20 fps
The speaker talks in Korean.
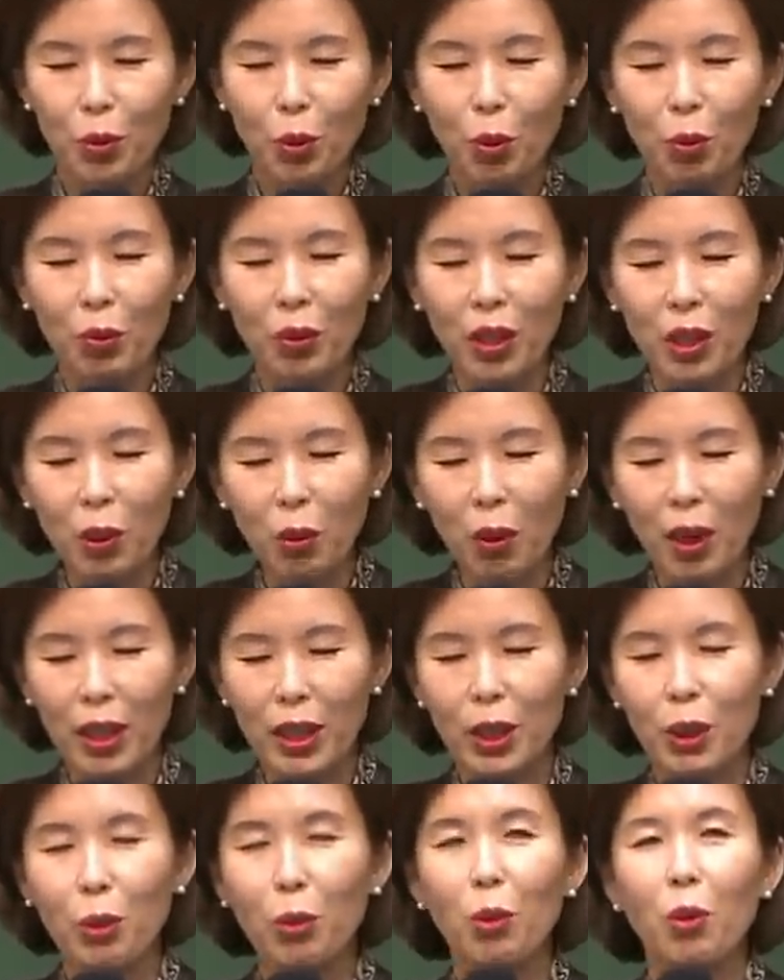또
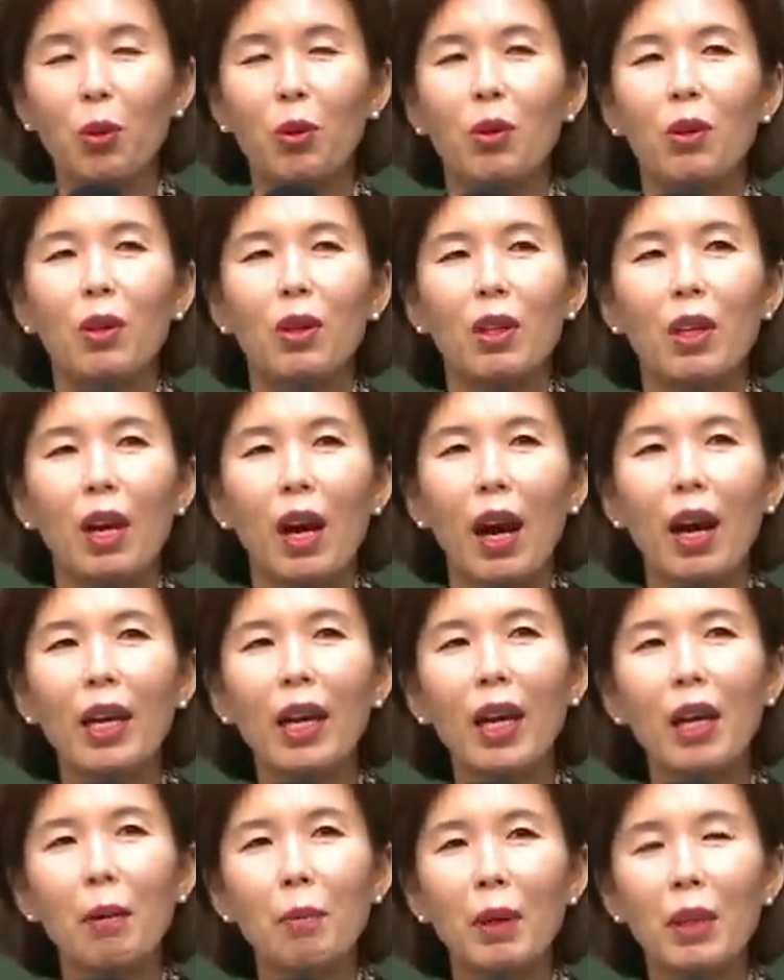위로하시고
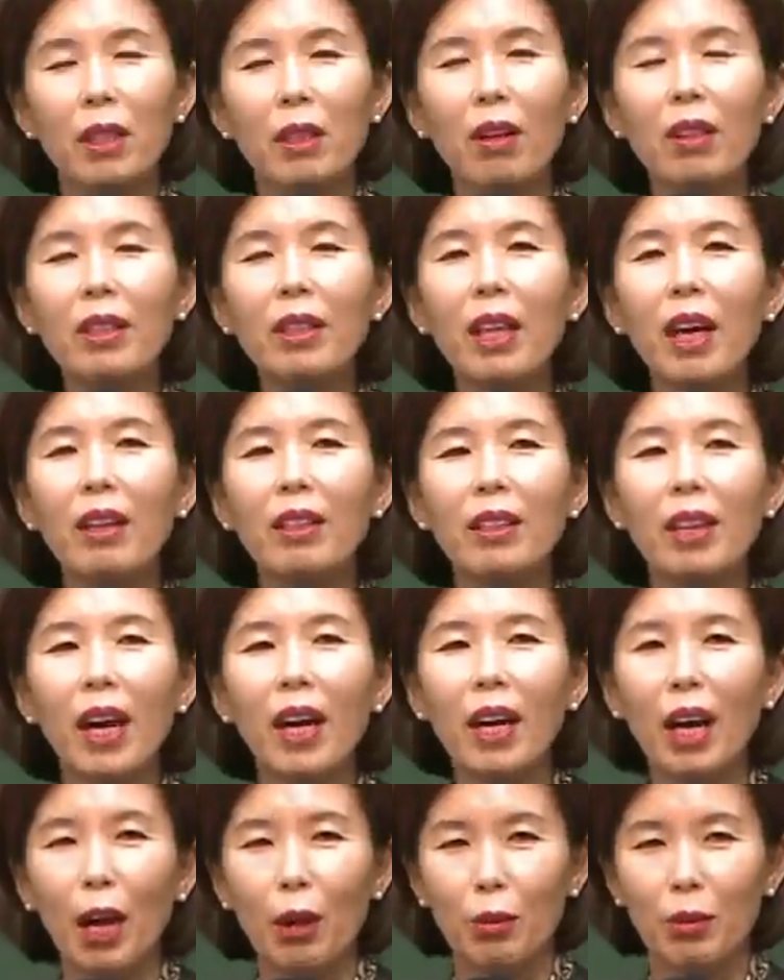하나님의 절대
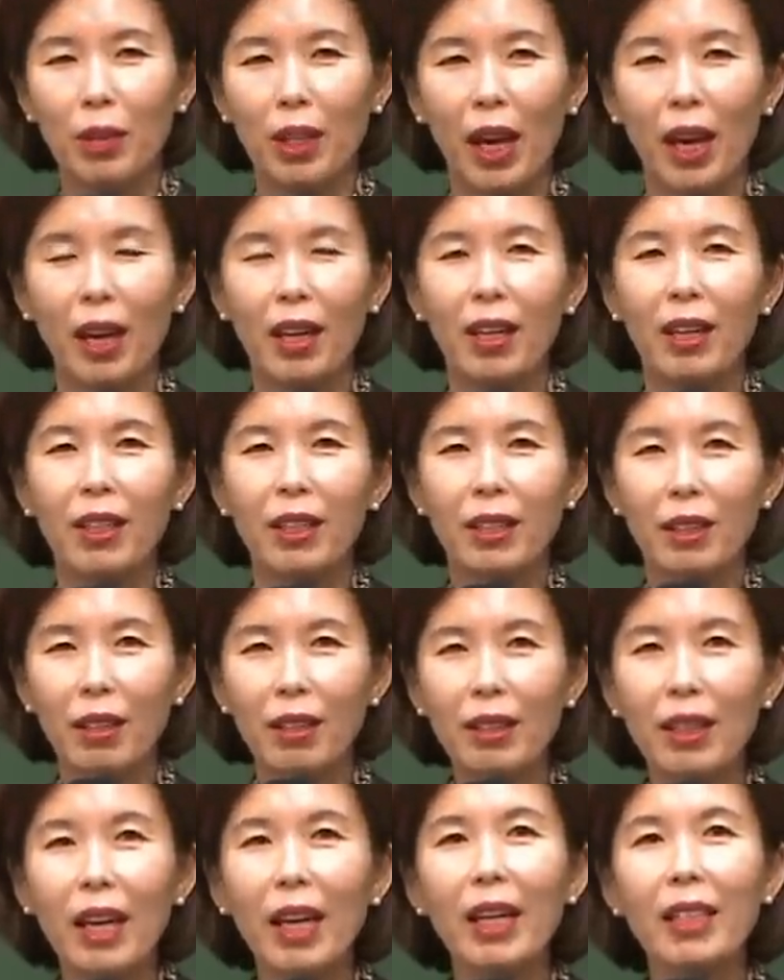은혜 가운데
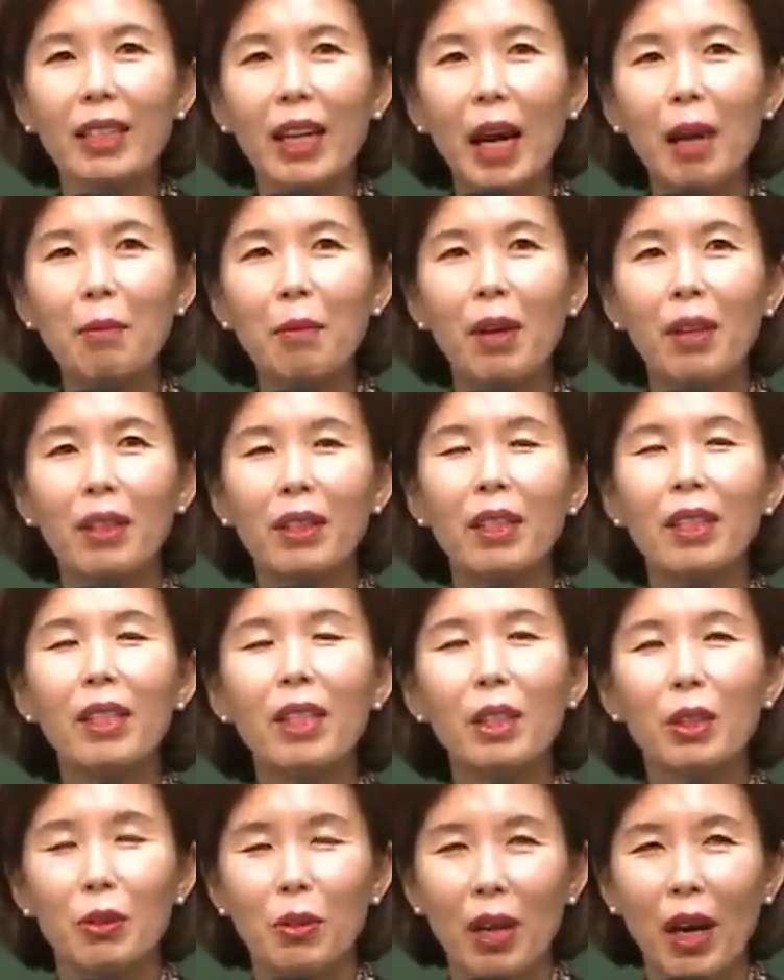절대의
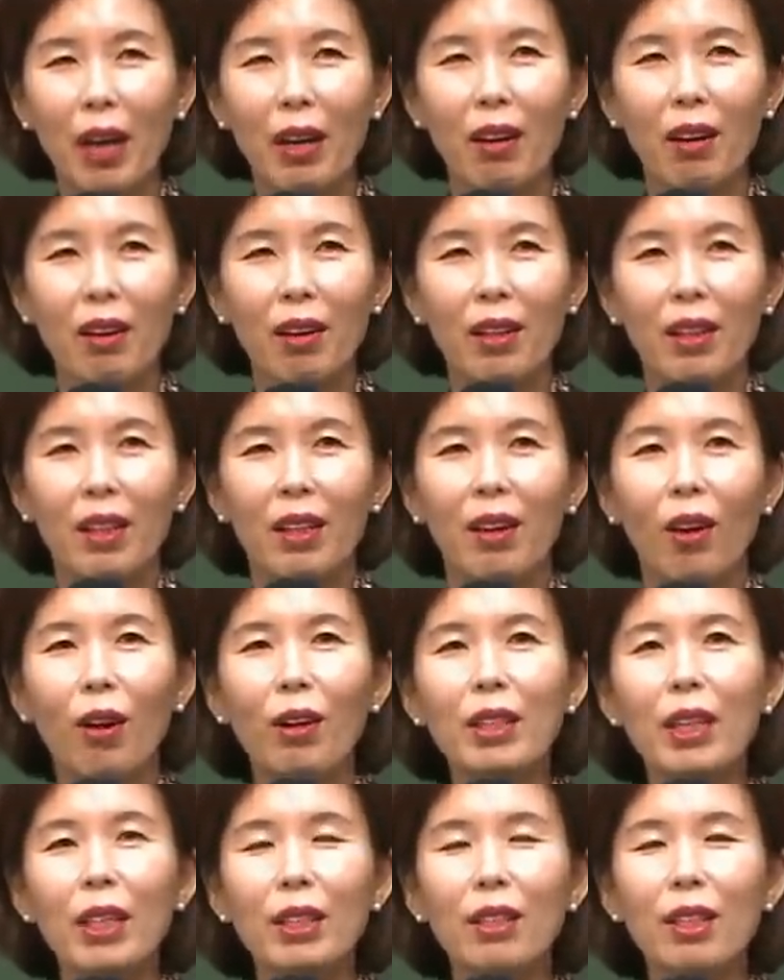사명을 위하여
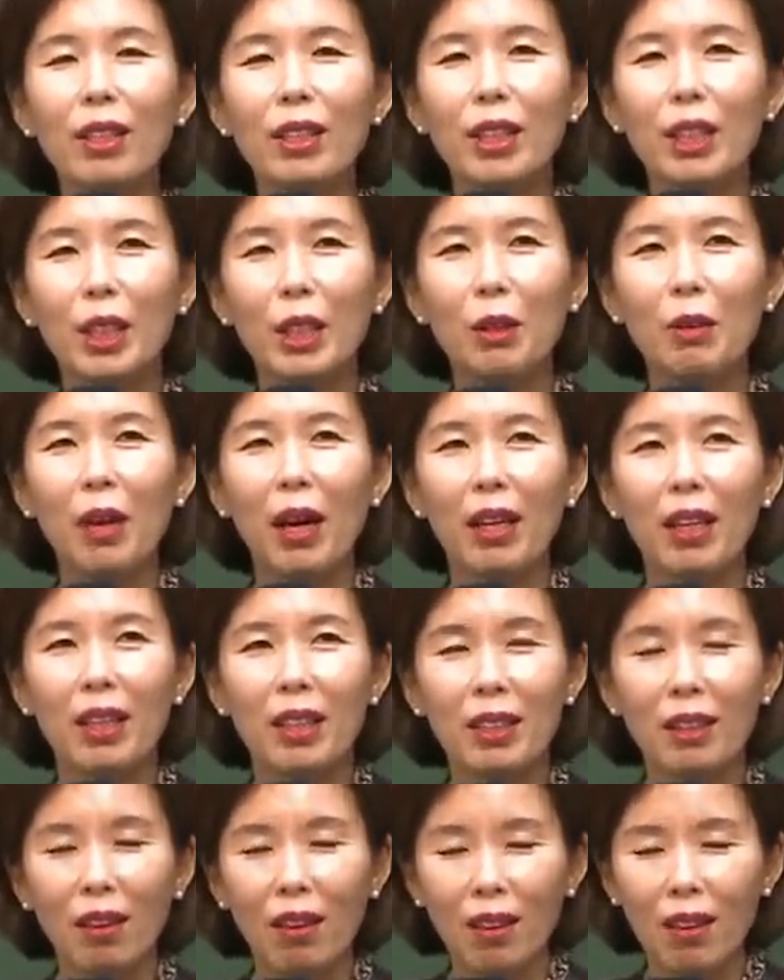언약 성취를
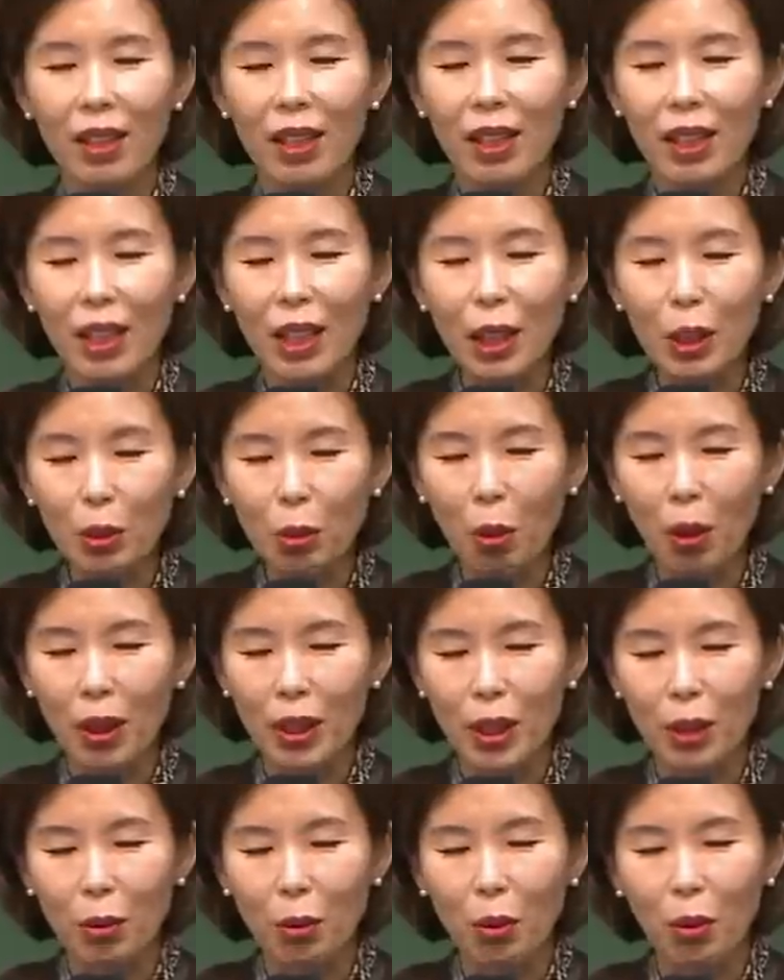위하여서
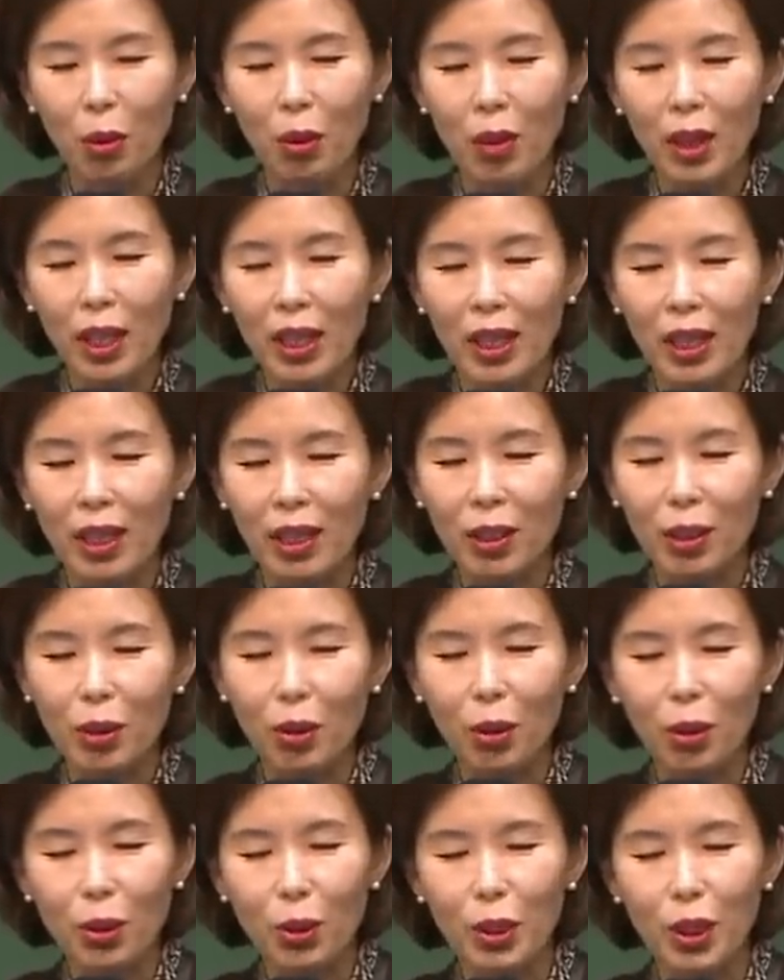인도하시고
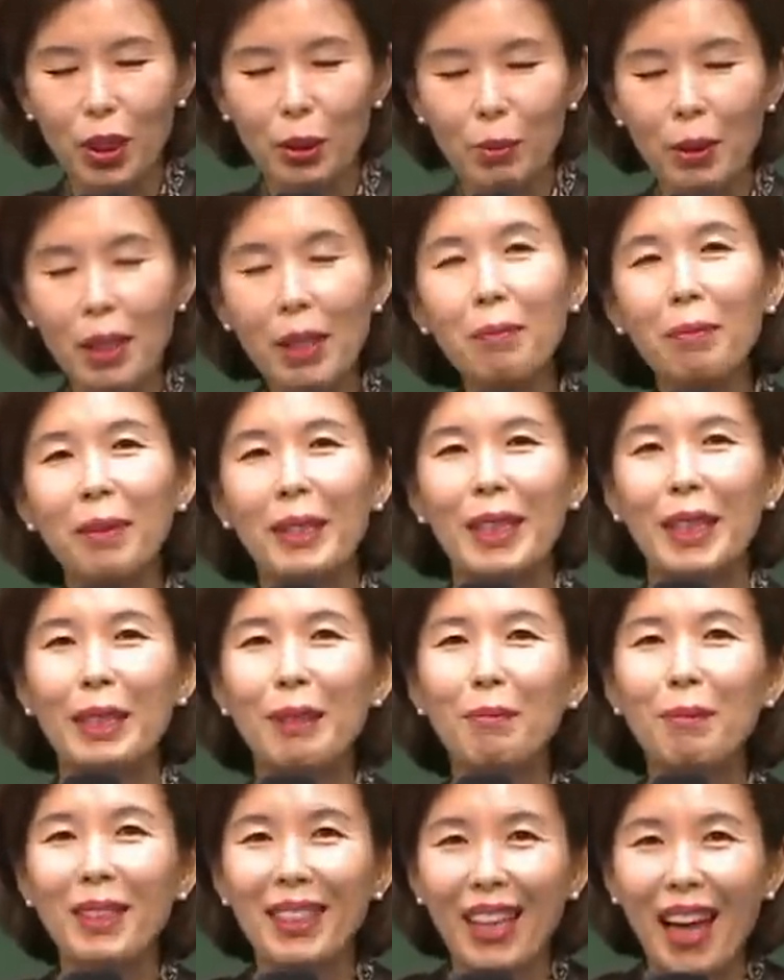이끌어 주심을
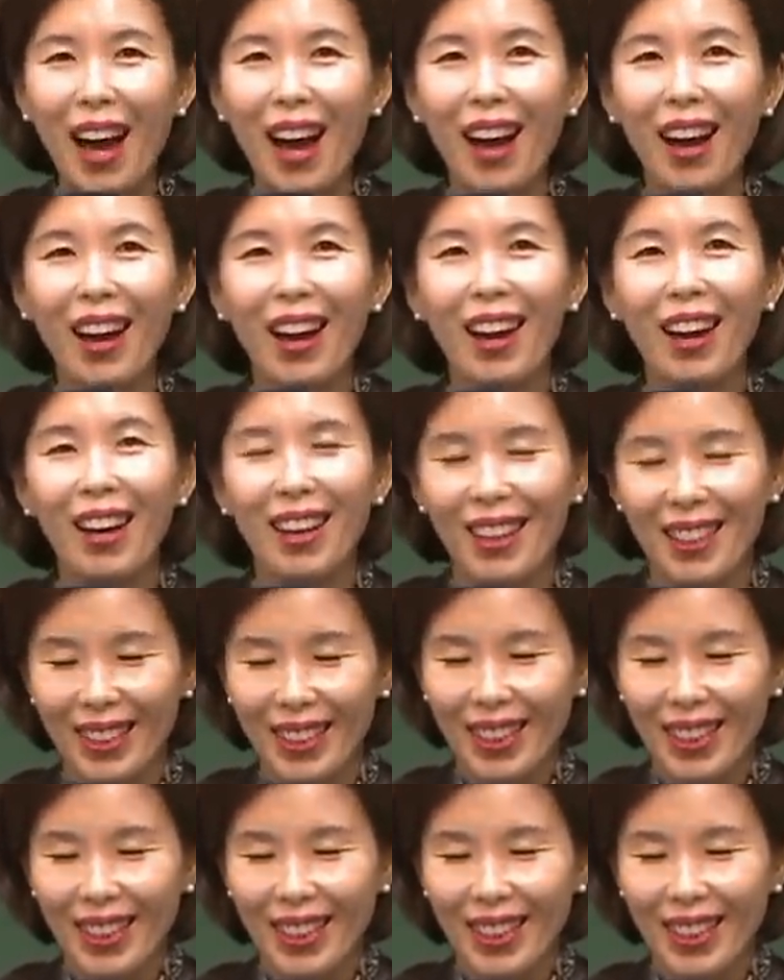믿습니다.